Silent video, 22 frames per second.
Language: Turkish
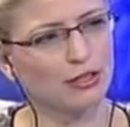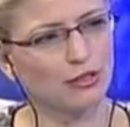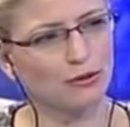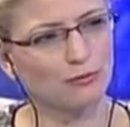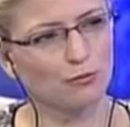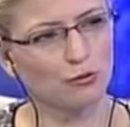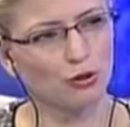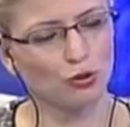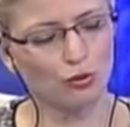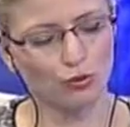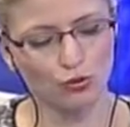
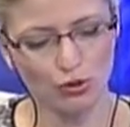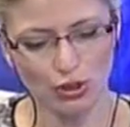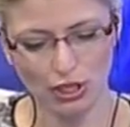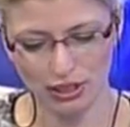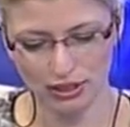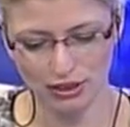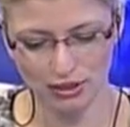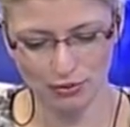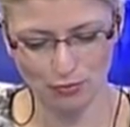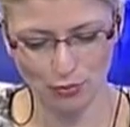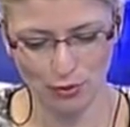geçilmiş
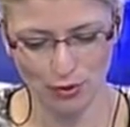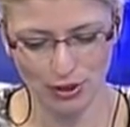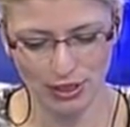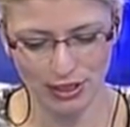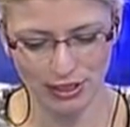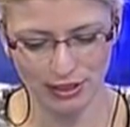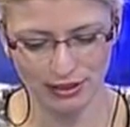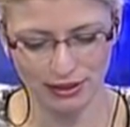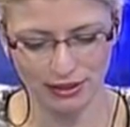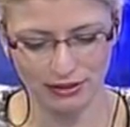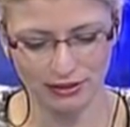olacaktır
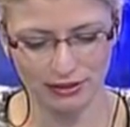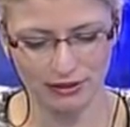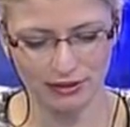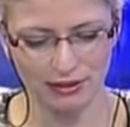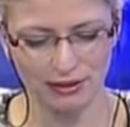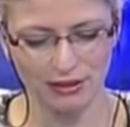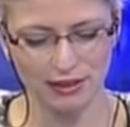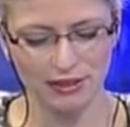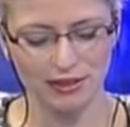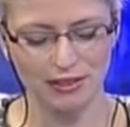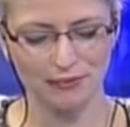böylelikle
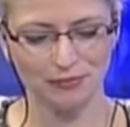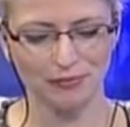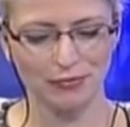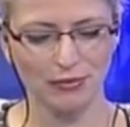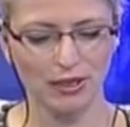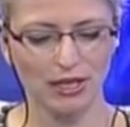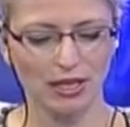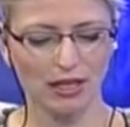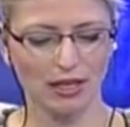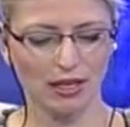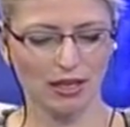dediniz. Evet
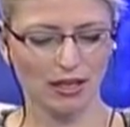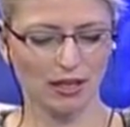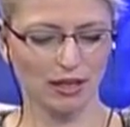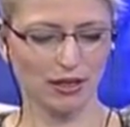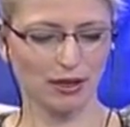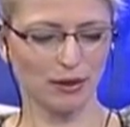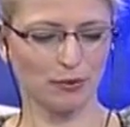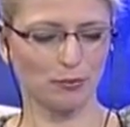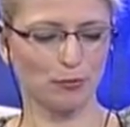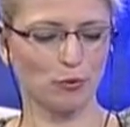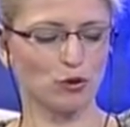
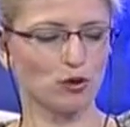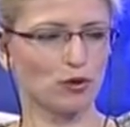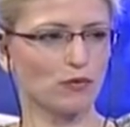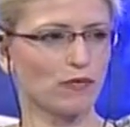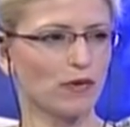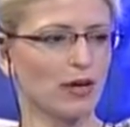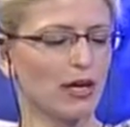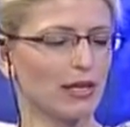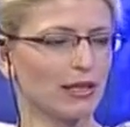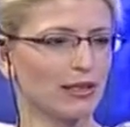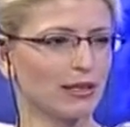e,
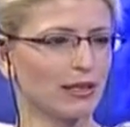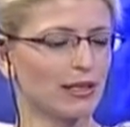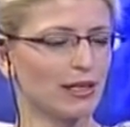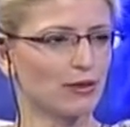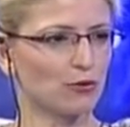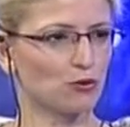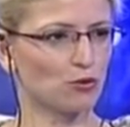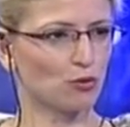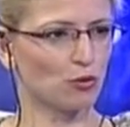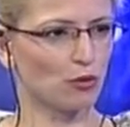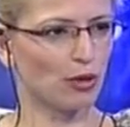boş
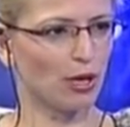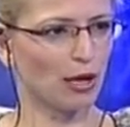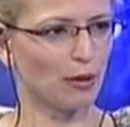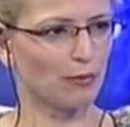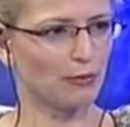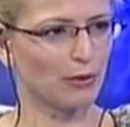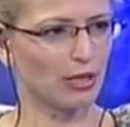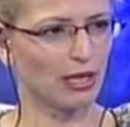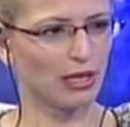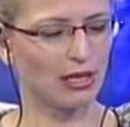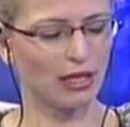vaatler,
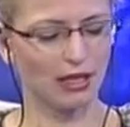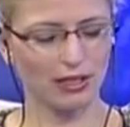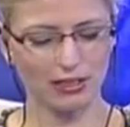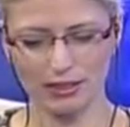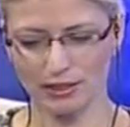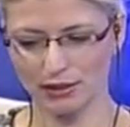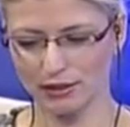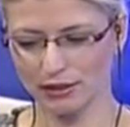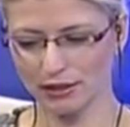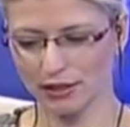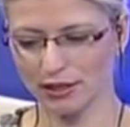söylemlerin evet.
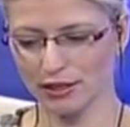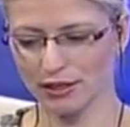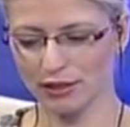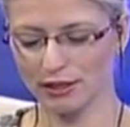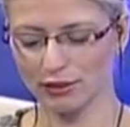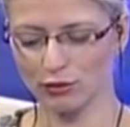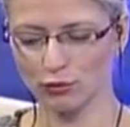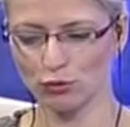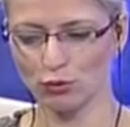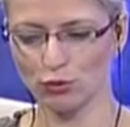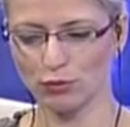aslında
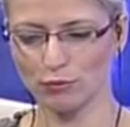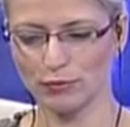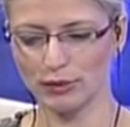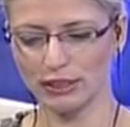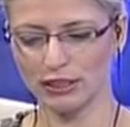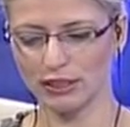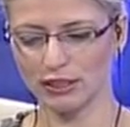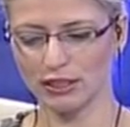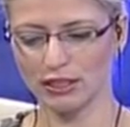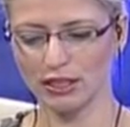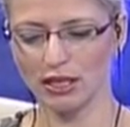karın
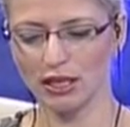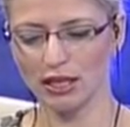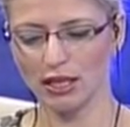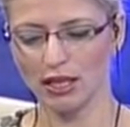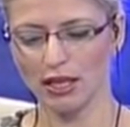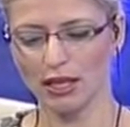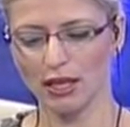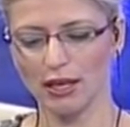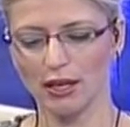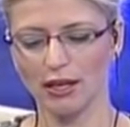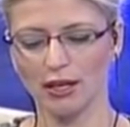doyurmadığını
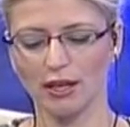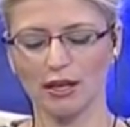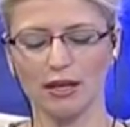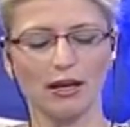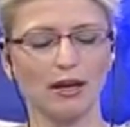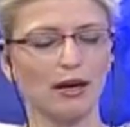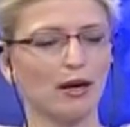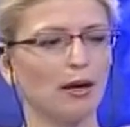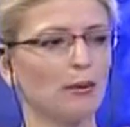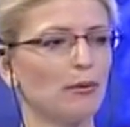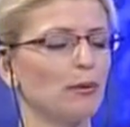evet.
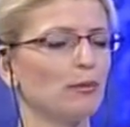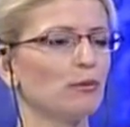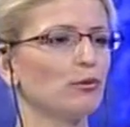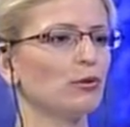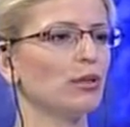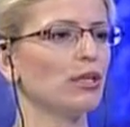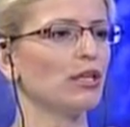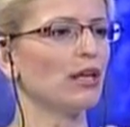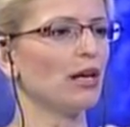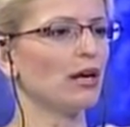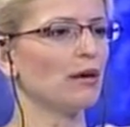e, ama
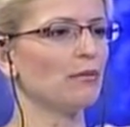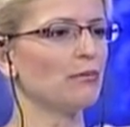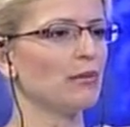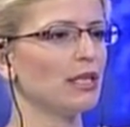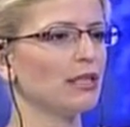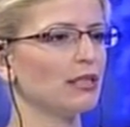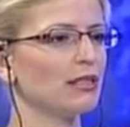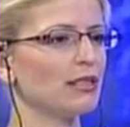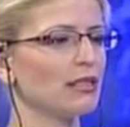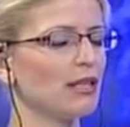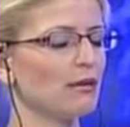buna
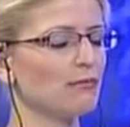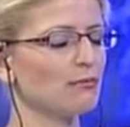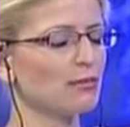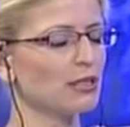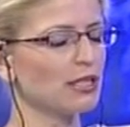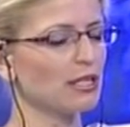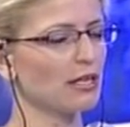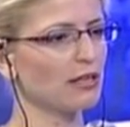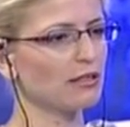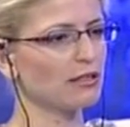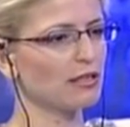rağmen hem
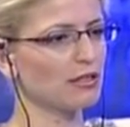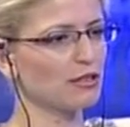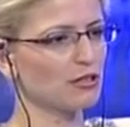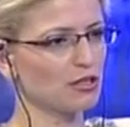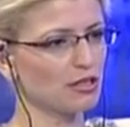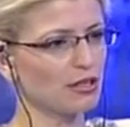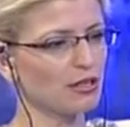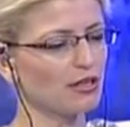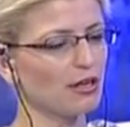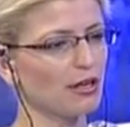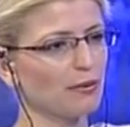
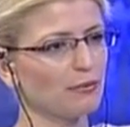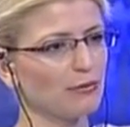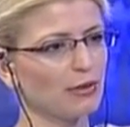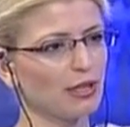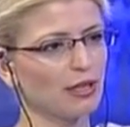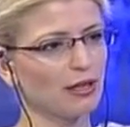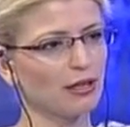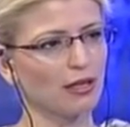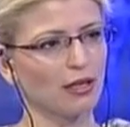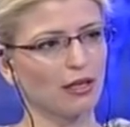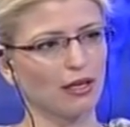siyasetçinin
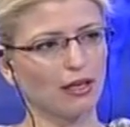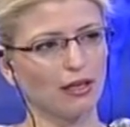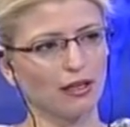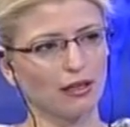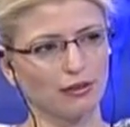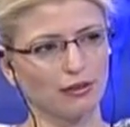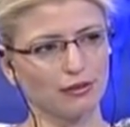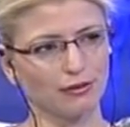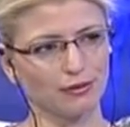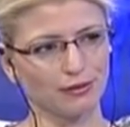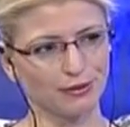hem de
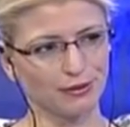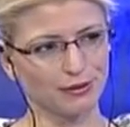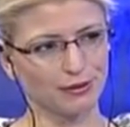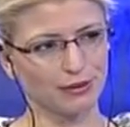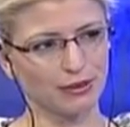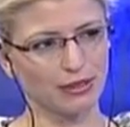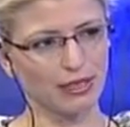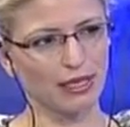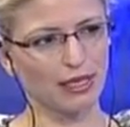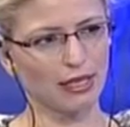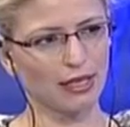
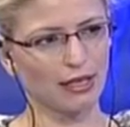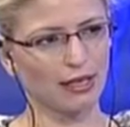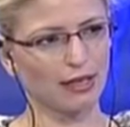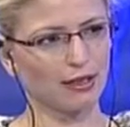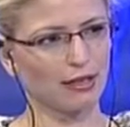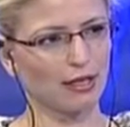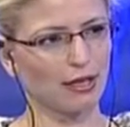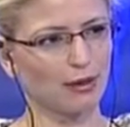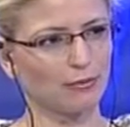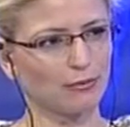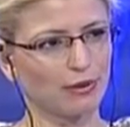e, genel
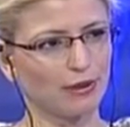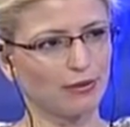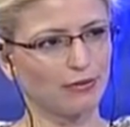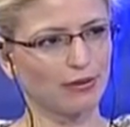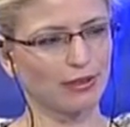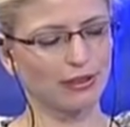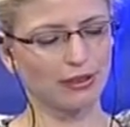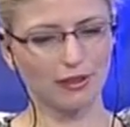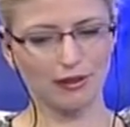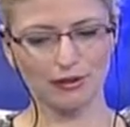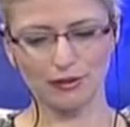
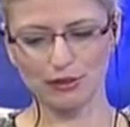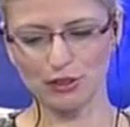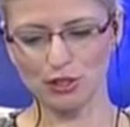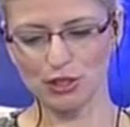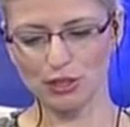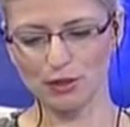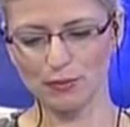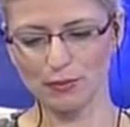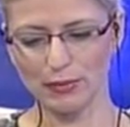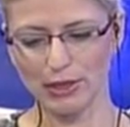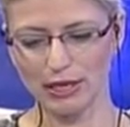anlamda
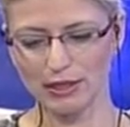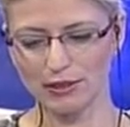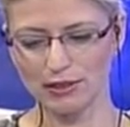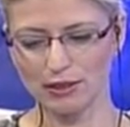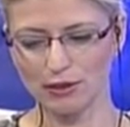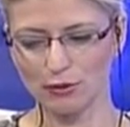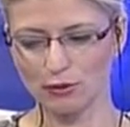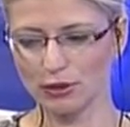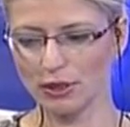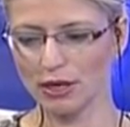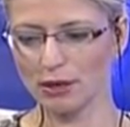vatandaşın
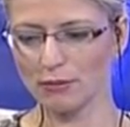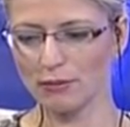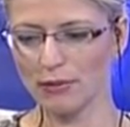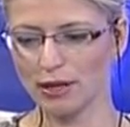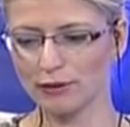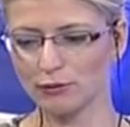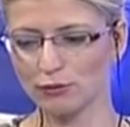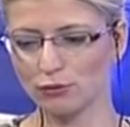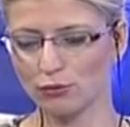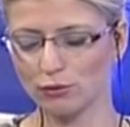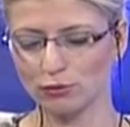bireysel olarak
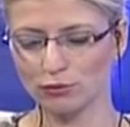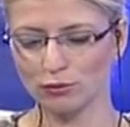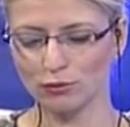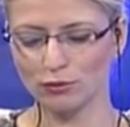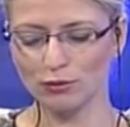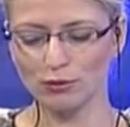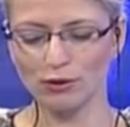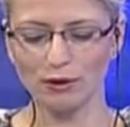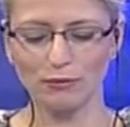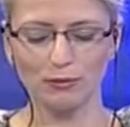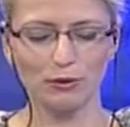mağdur
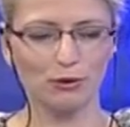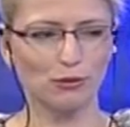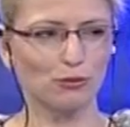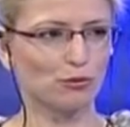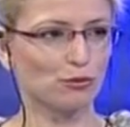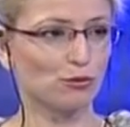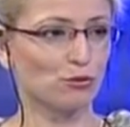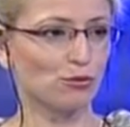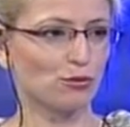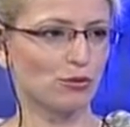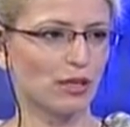olduğunu
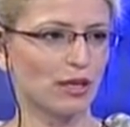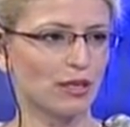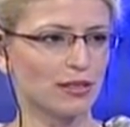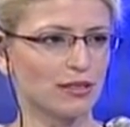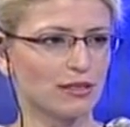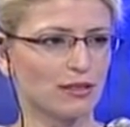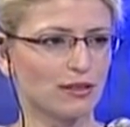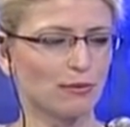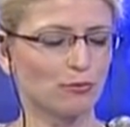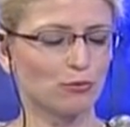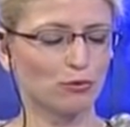görebiliyoruz. Evet. Dün de
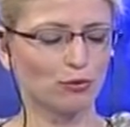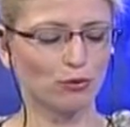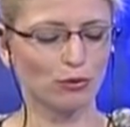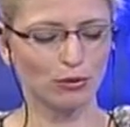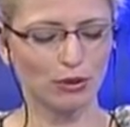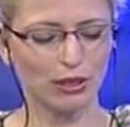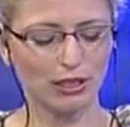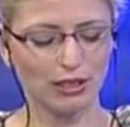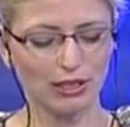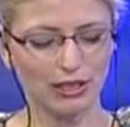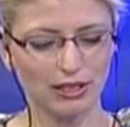aslında bu
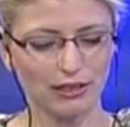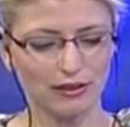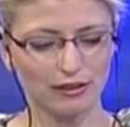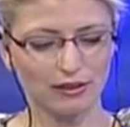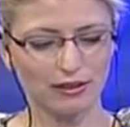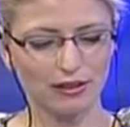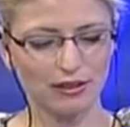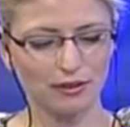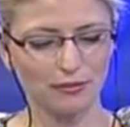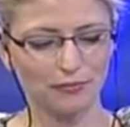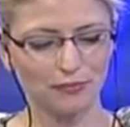konuya evet.
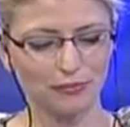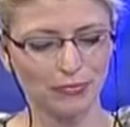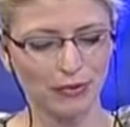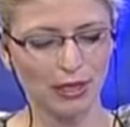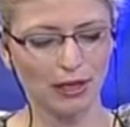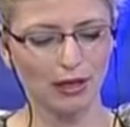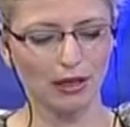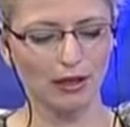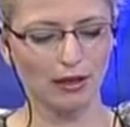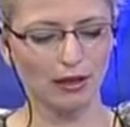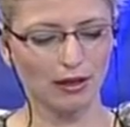değindik.
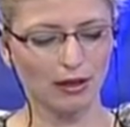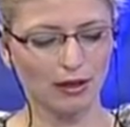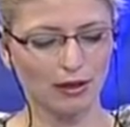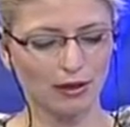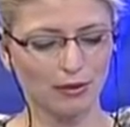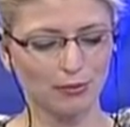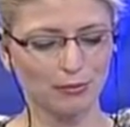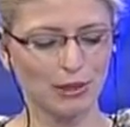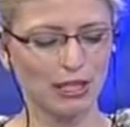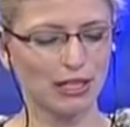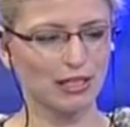Evet.
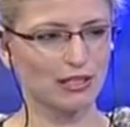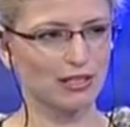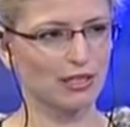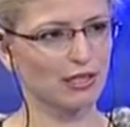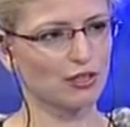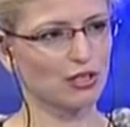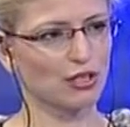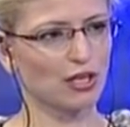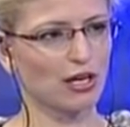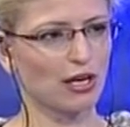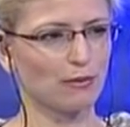E,
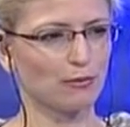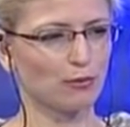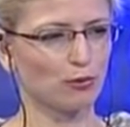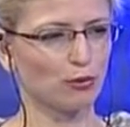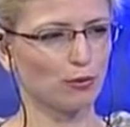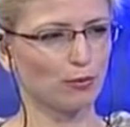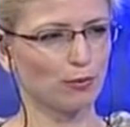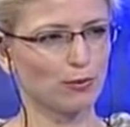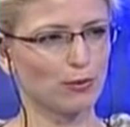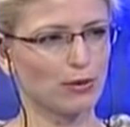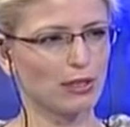bireysel çıkarma,
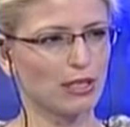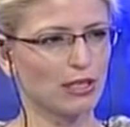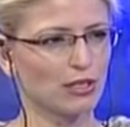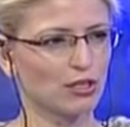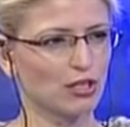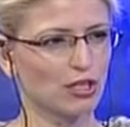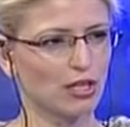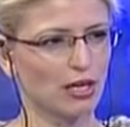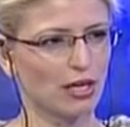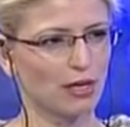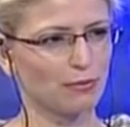toplumsal
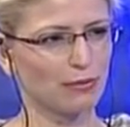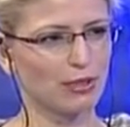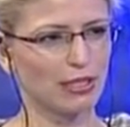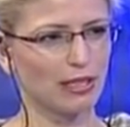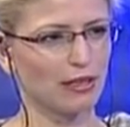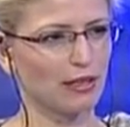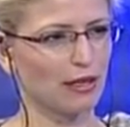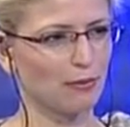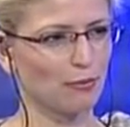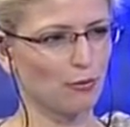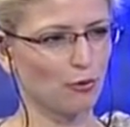mı?
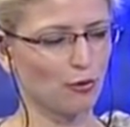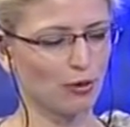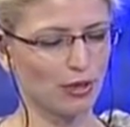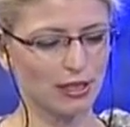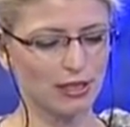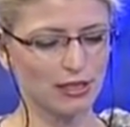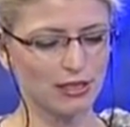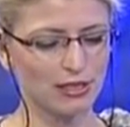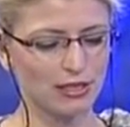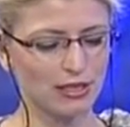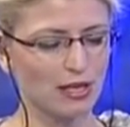neden
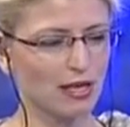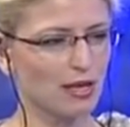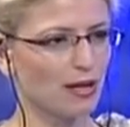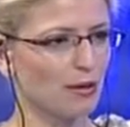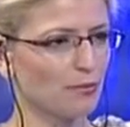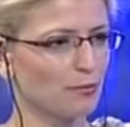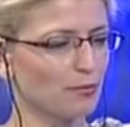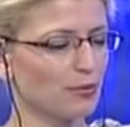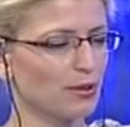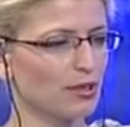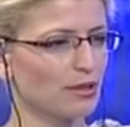böyleyiz?
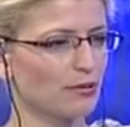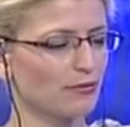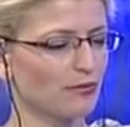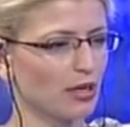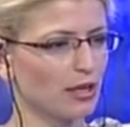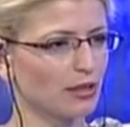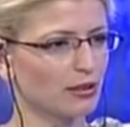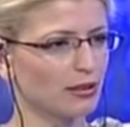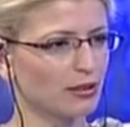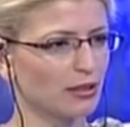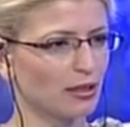Niye hep bir
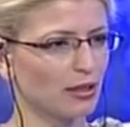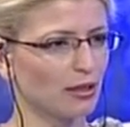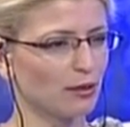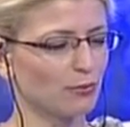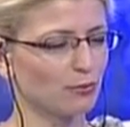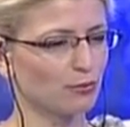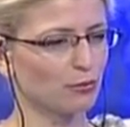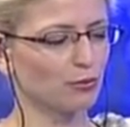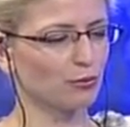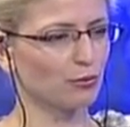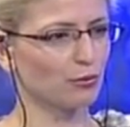
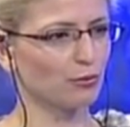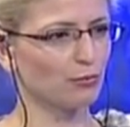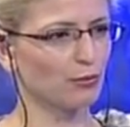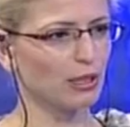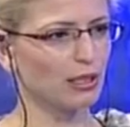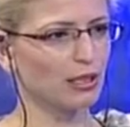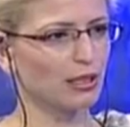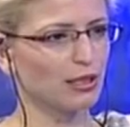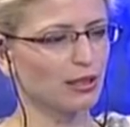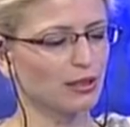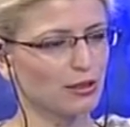vaatte
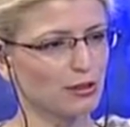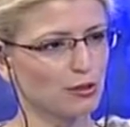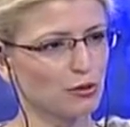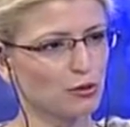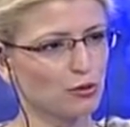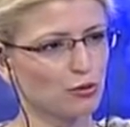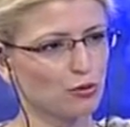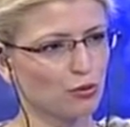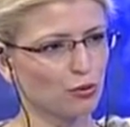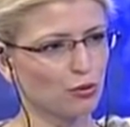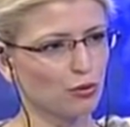bulunmalarını
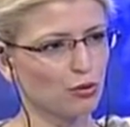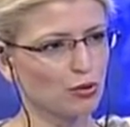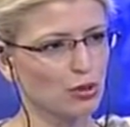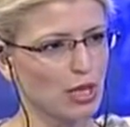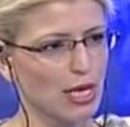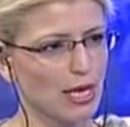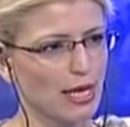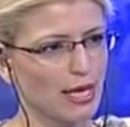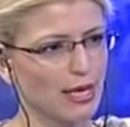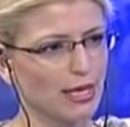istiyoruz?